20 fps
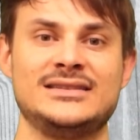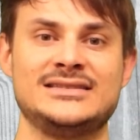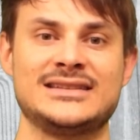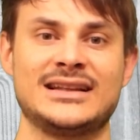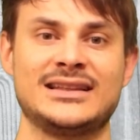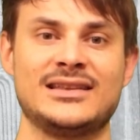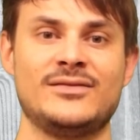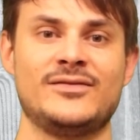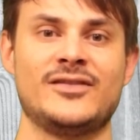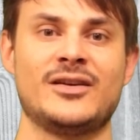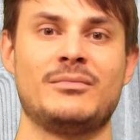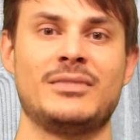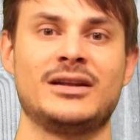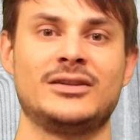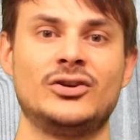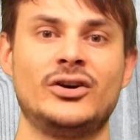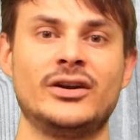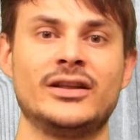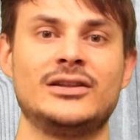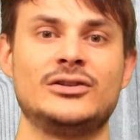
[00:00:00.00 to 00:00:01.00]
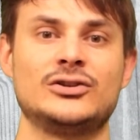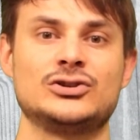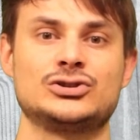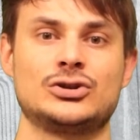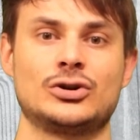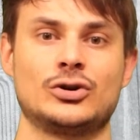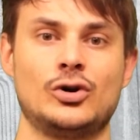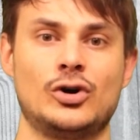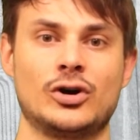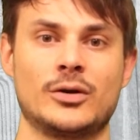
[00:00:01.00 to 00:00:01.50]
gli stati infiammatori del
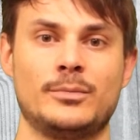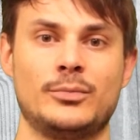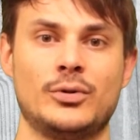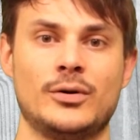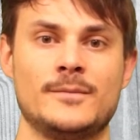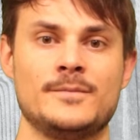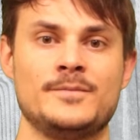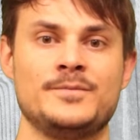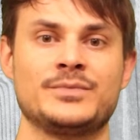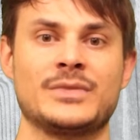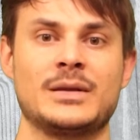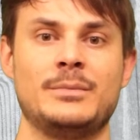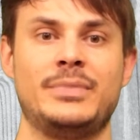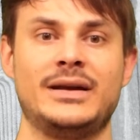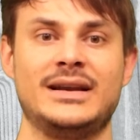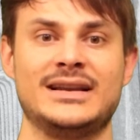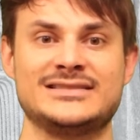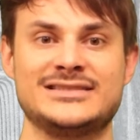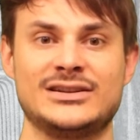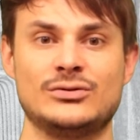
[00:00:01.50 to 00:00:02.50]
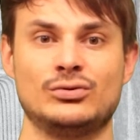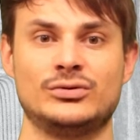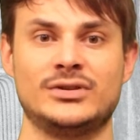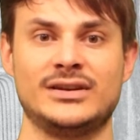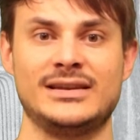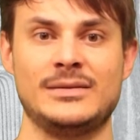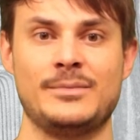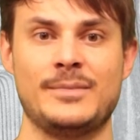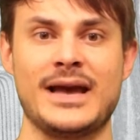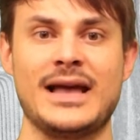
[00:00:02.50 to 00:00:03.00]
nostro corpo, per la
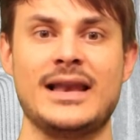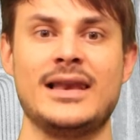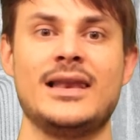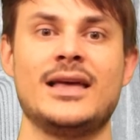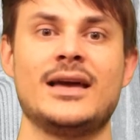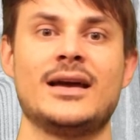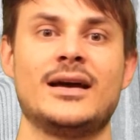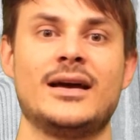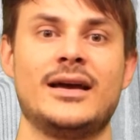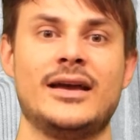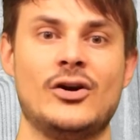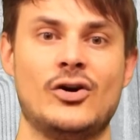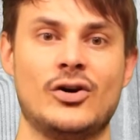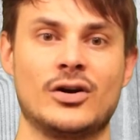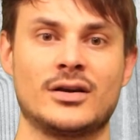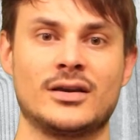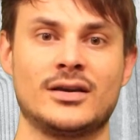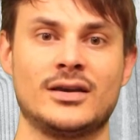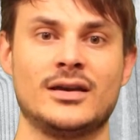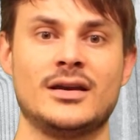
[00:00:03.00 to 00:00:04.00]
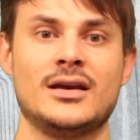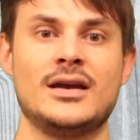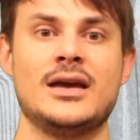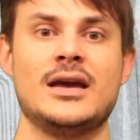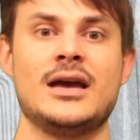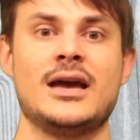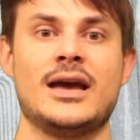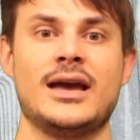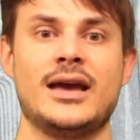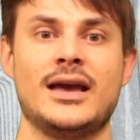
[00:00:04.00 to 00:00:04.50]
salute di pelle e occhi
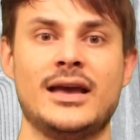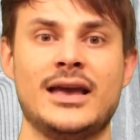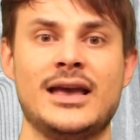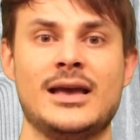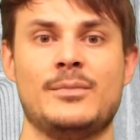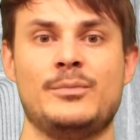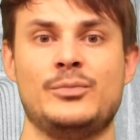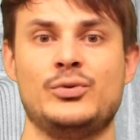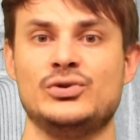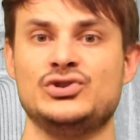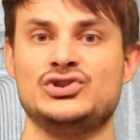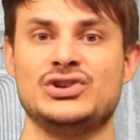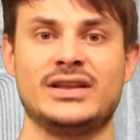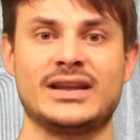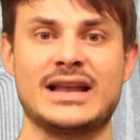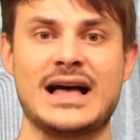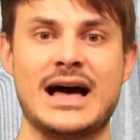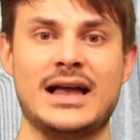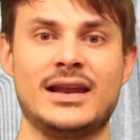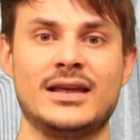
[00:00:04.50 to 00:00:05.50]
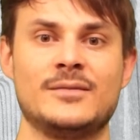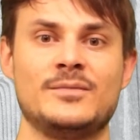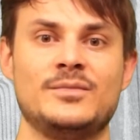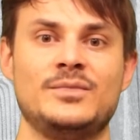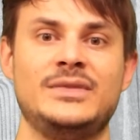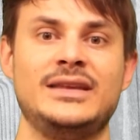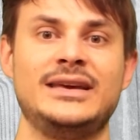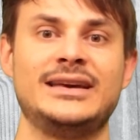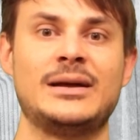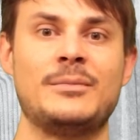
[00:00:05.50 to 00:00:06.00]
e, più in generale,
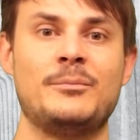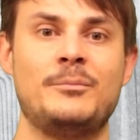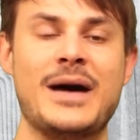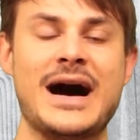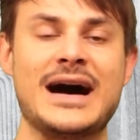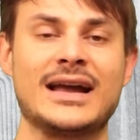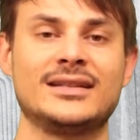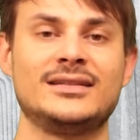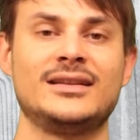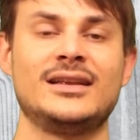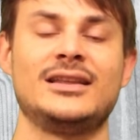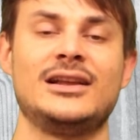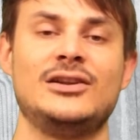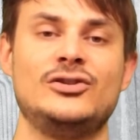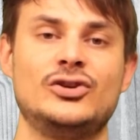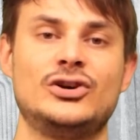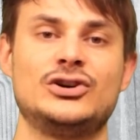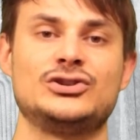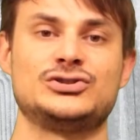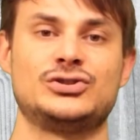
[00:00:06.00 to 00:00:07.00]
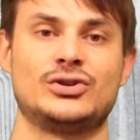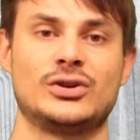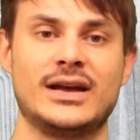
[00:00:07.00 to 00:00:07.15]
di gran parte del nostro